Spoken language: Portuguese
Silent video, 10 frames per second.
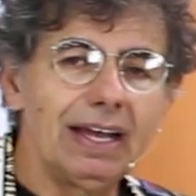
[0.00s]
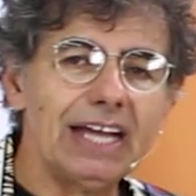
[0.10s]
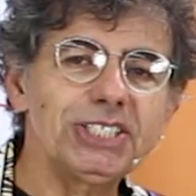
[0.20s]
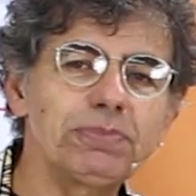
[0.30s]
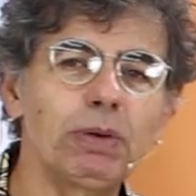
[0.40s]

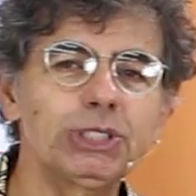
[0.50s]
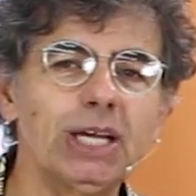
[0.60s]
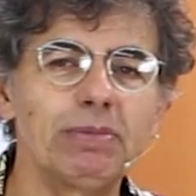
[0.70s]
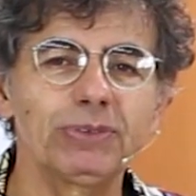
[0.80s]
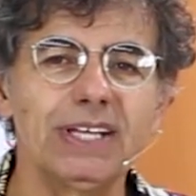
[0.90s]
A gente pode
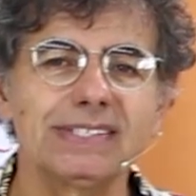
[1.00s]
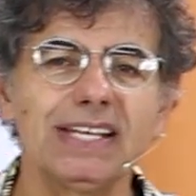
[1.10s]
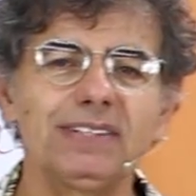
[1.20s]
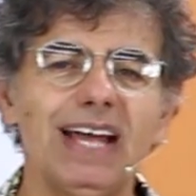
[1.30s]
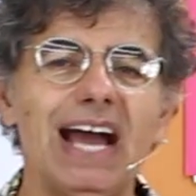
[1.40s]
chamar o
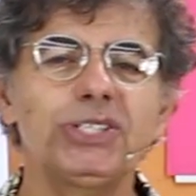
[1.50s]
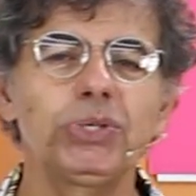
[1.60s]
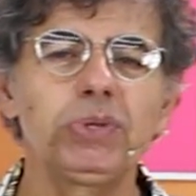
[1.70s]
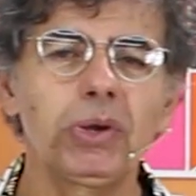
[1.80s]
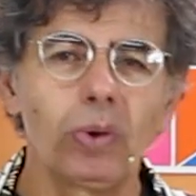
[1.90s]
desenho da
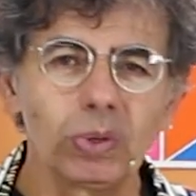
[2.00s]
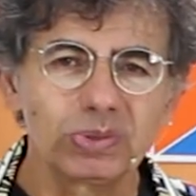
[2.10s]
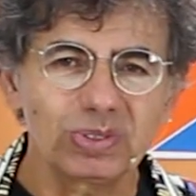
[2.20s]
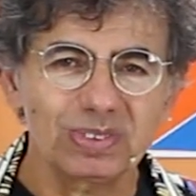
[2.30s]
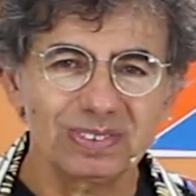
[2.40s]
arte do
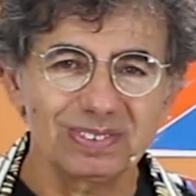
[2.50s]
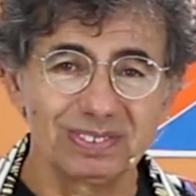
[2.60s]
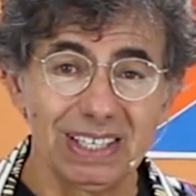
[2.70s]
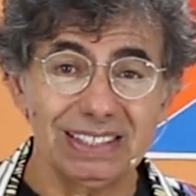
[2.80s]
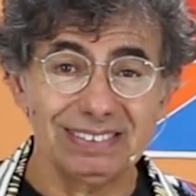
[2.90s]
encontro,
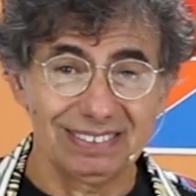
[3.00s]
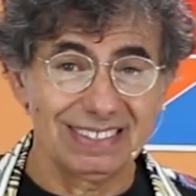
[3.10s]
né?